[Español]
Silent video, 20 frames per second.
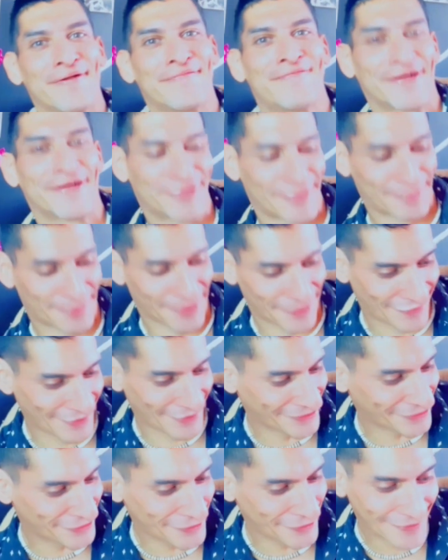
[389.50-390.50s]
perfecto,
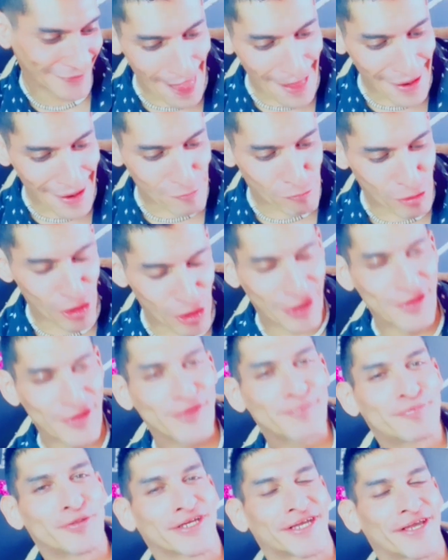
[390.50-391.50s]
perfecto. Bueno,
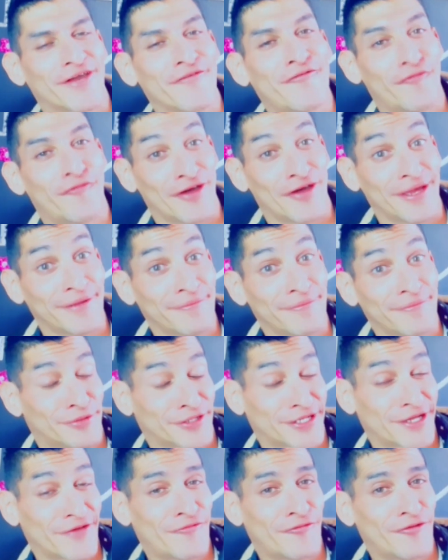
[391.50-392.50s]
dinos por qué fue,
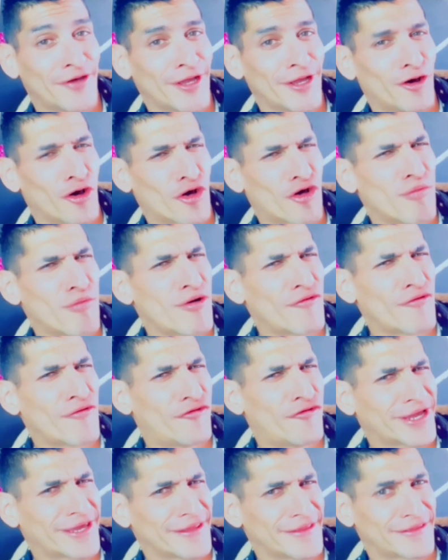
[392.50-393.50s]
por qué fue o cómo
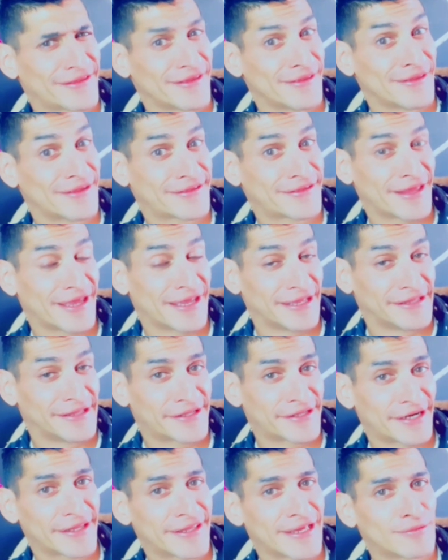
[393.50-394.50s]
fue que decidiste
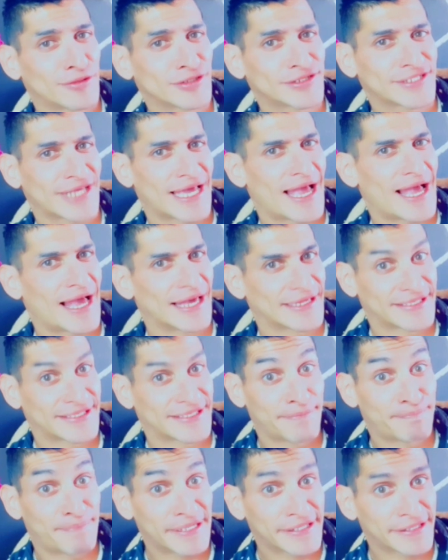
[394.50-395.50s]
entrar, digamos, a
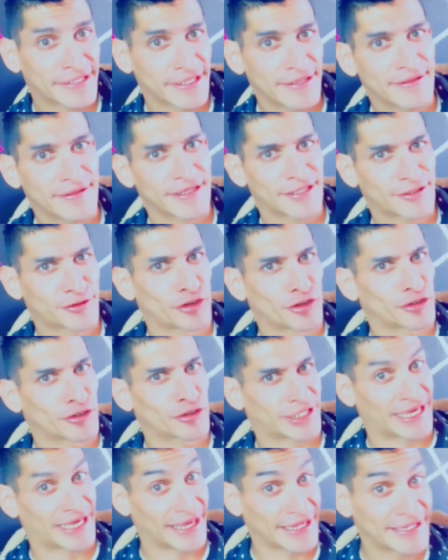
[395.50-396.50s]
ser parte de esto
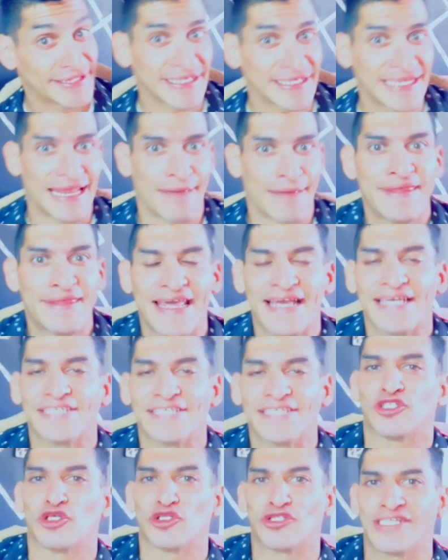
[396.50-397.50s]
que es la vida
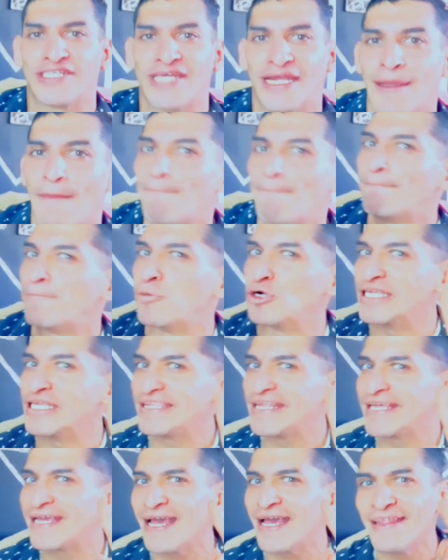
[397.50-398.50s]
social,
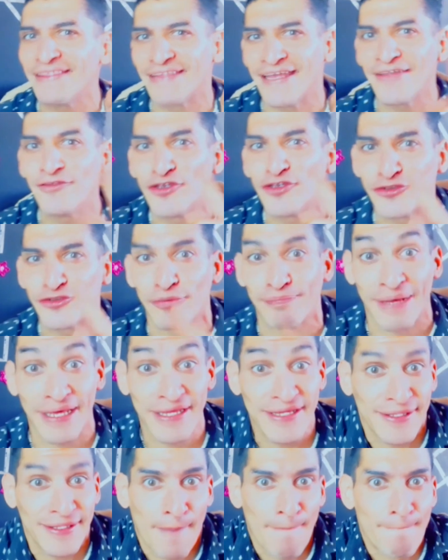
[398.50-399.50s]
política de nuestro
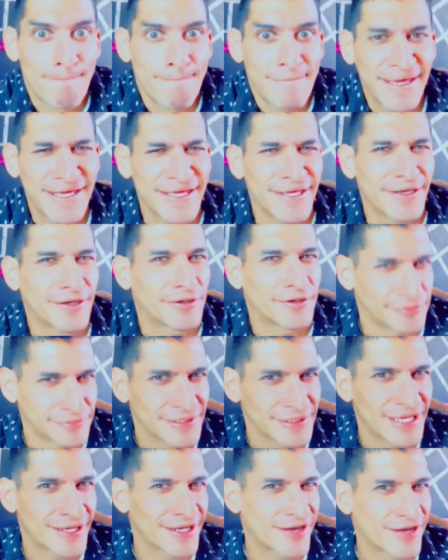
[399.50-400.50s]
país, México.
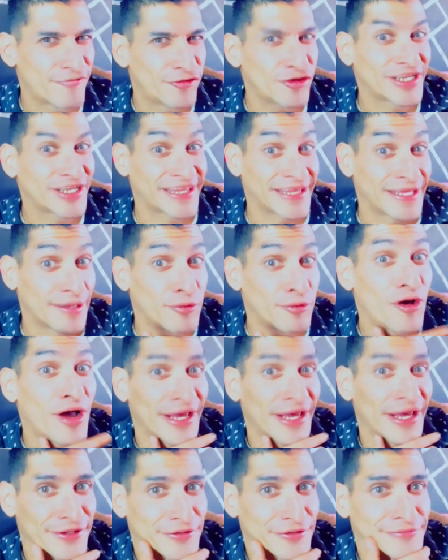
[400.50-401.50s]
¿Qué fue lo que te llevó
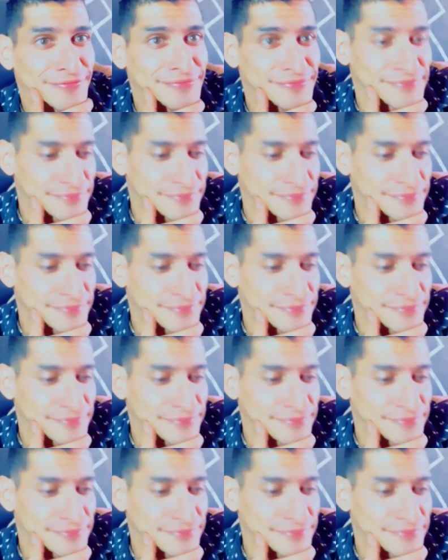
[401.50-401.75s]
a eso?